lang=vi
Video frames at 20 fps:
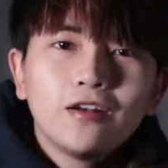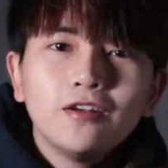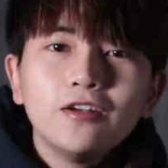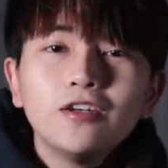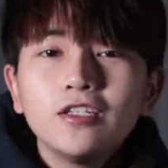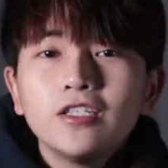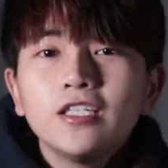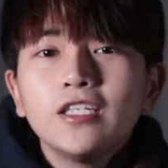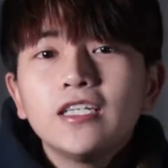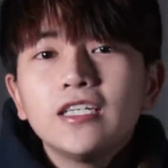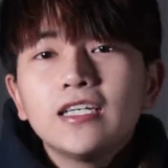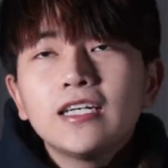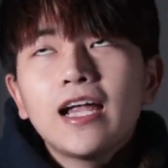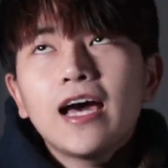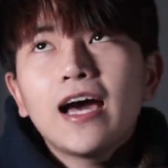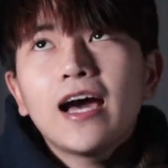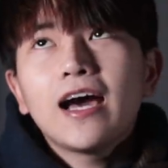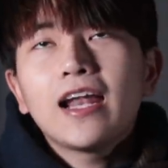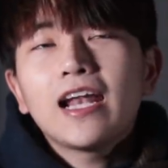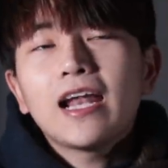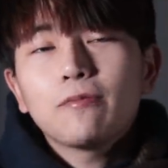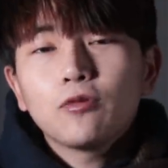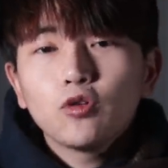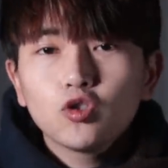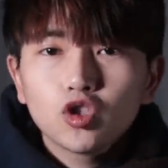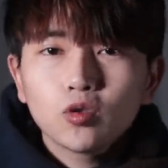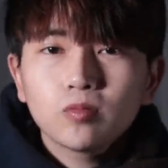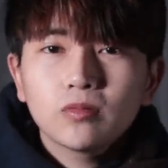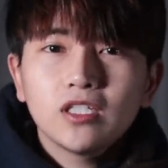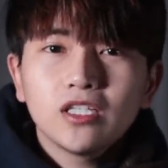Đương nhiên là làm
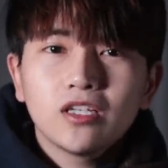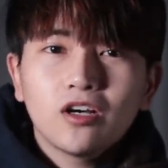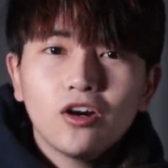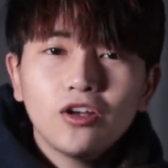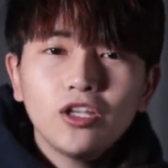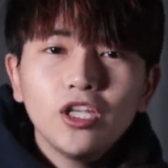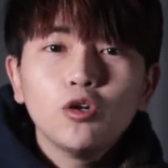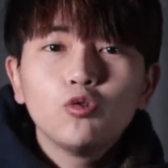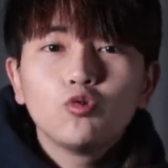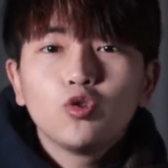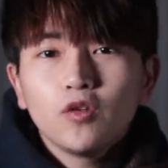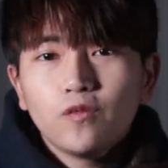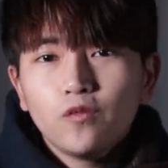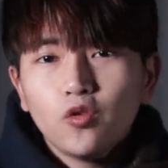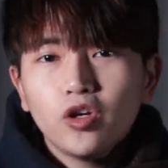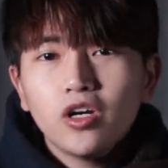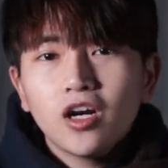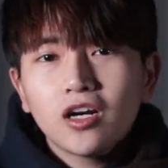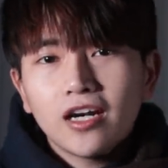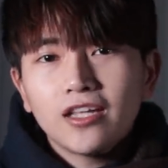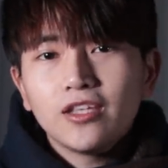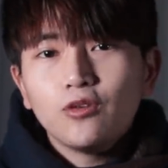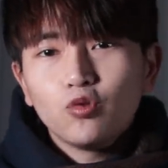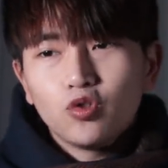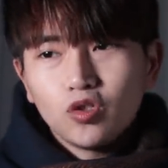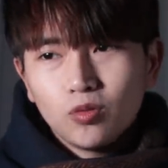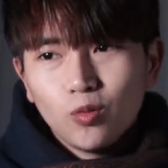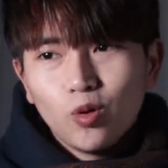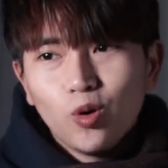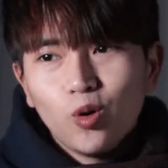YouTube thì có nhiều chuyện vui hơn là
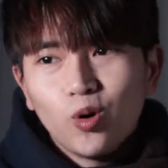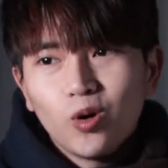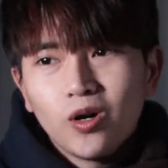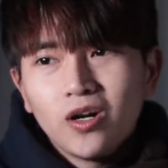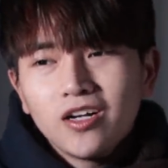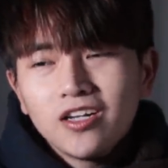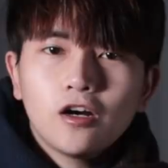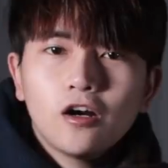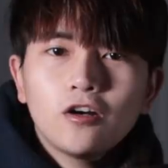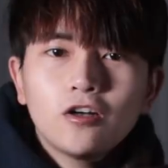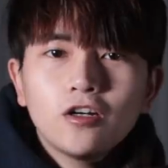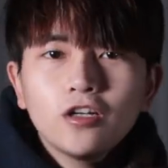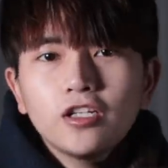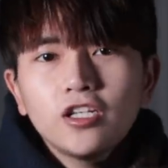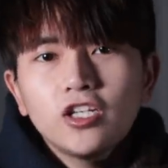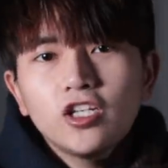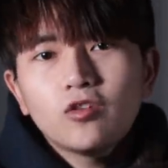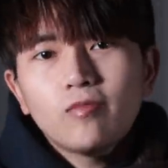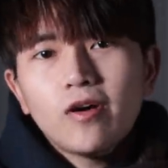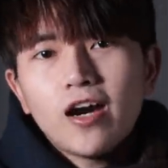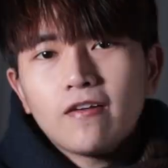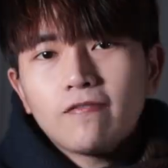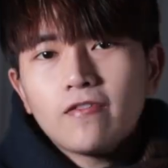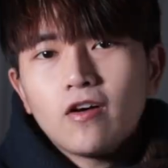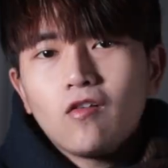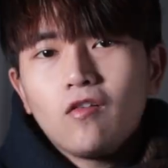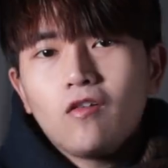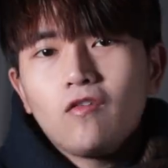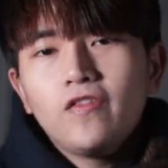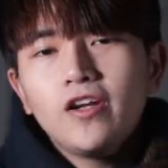nhiều chuyện buồn. Có rất nhiều bạn
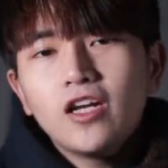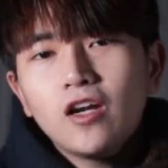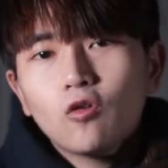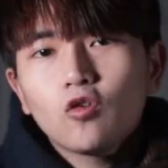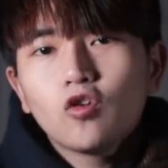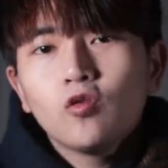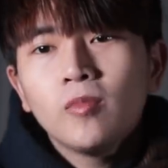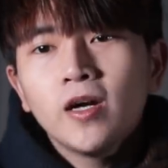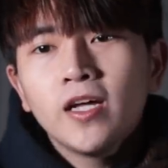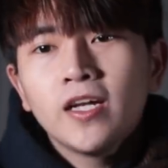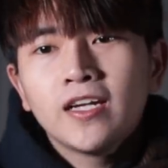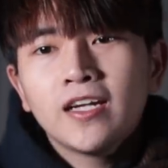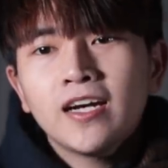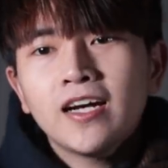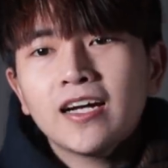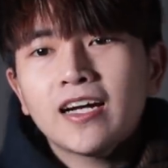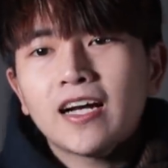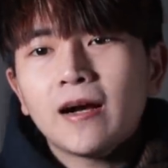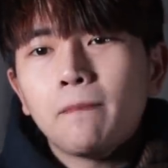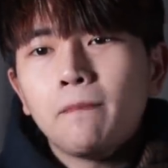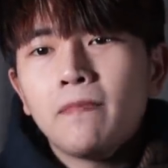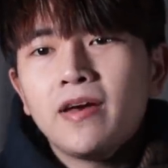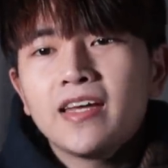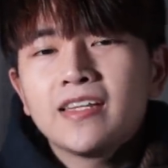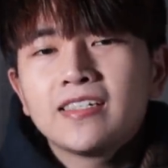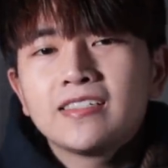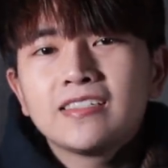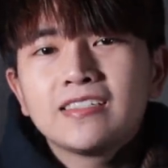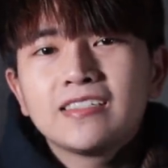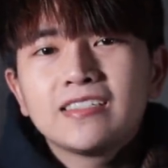vào vlog của mình á,
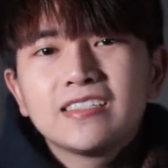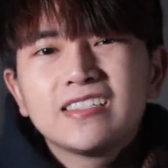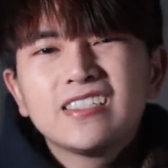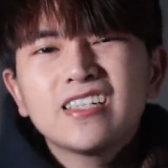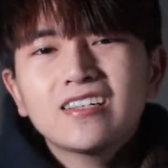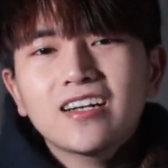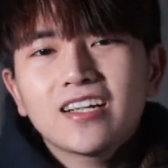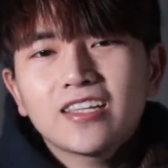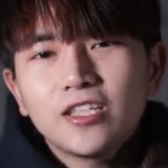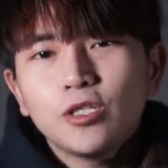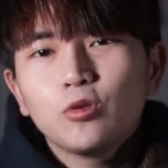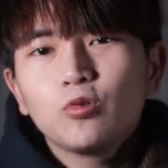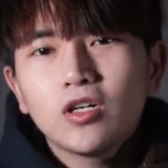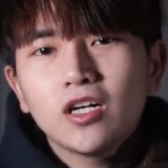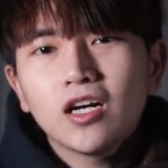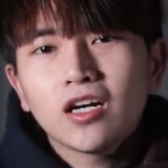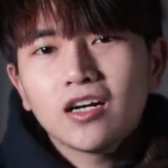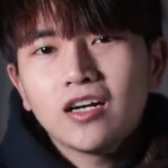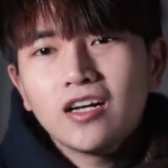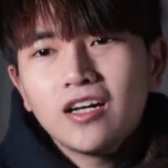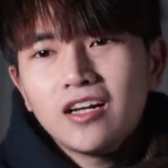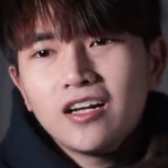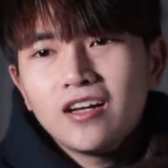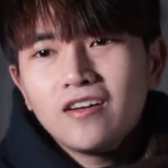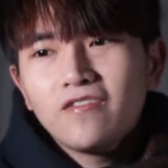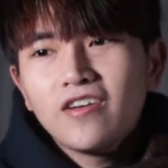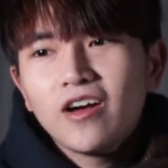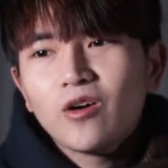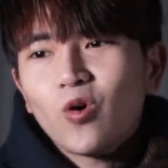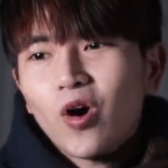comment rất là tiêu cực
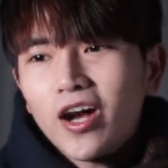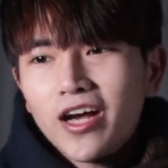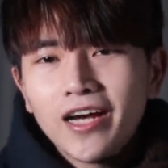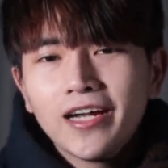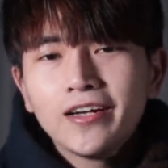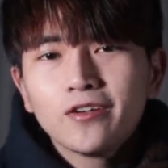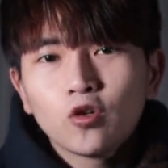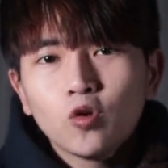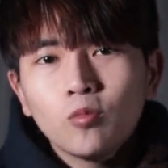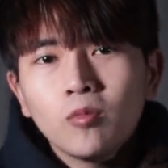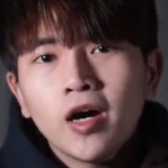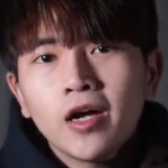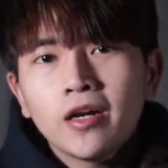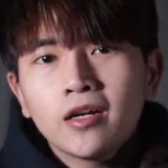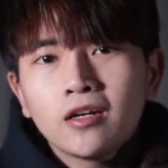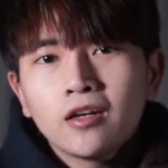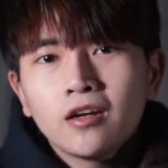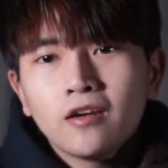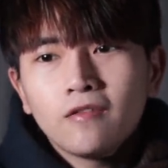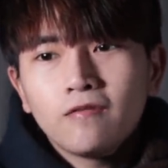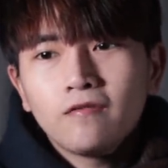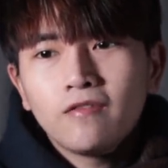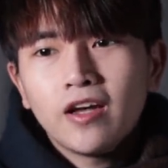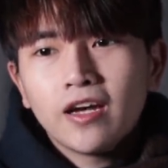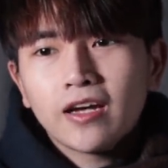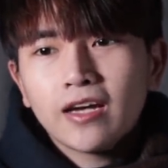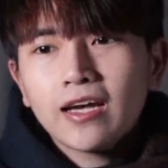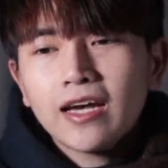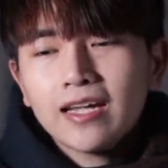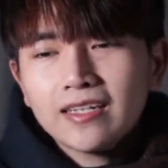về ngoại hình của mình,
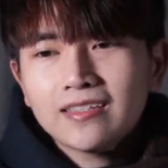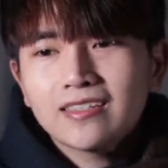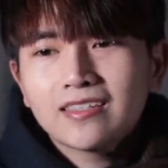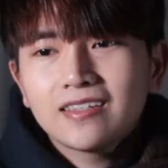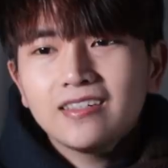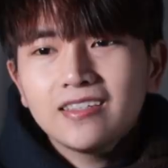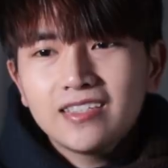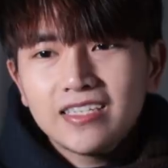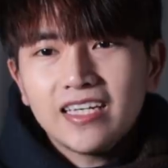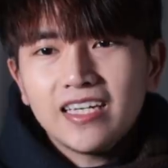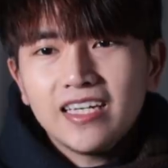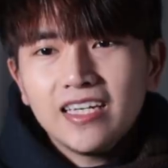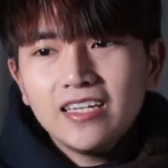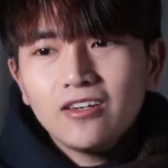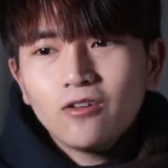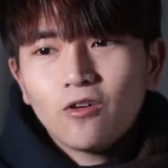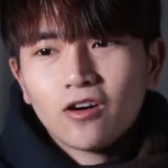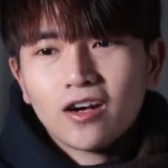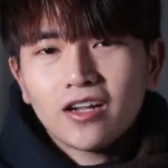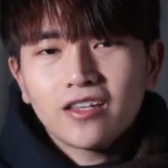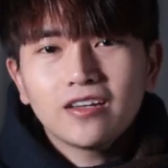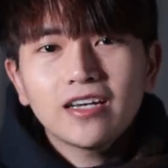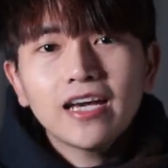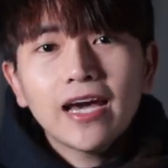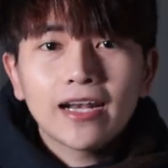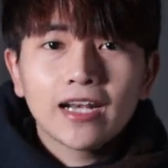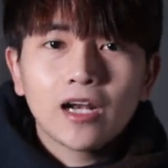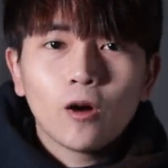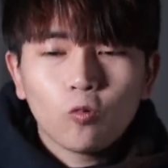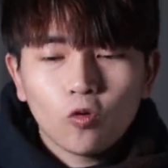về cái cách cử chỉ hoặc là những
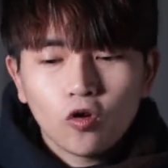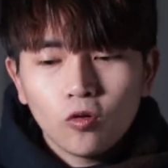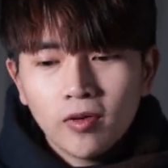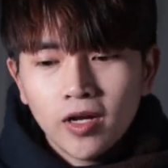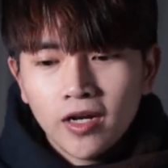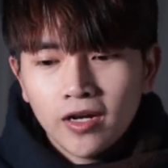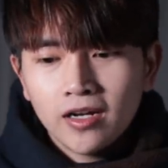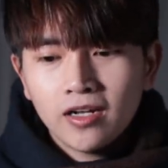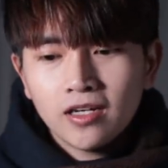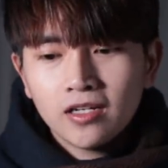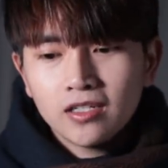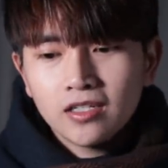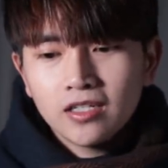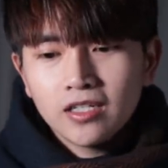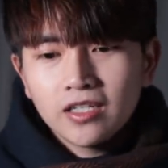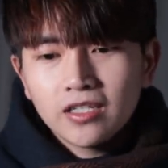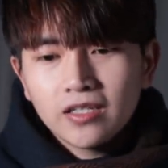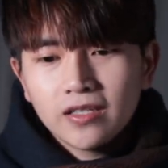cái hành động của mình á.